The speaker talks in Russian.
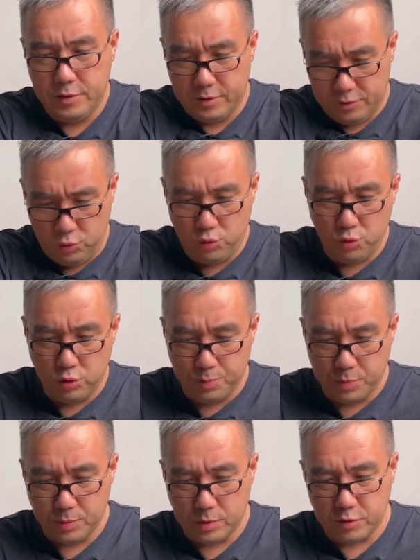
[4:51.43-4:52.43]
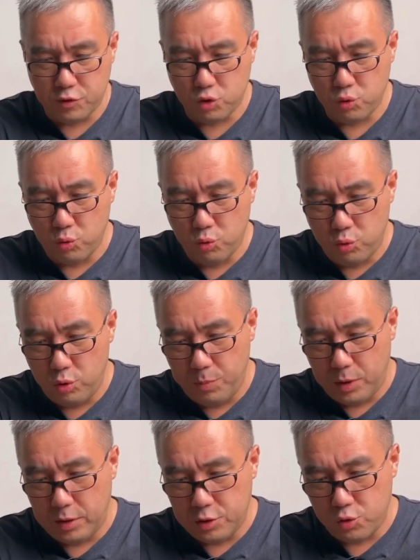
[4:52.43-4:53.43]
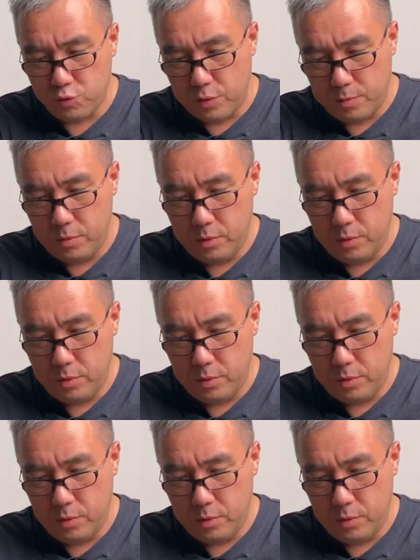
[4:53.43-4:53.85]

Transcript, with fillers: Сейчас чуть-чуть расшнурую и покажу вам.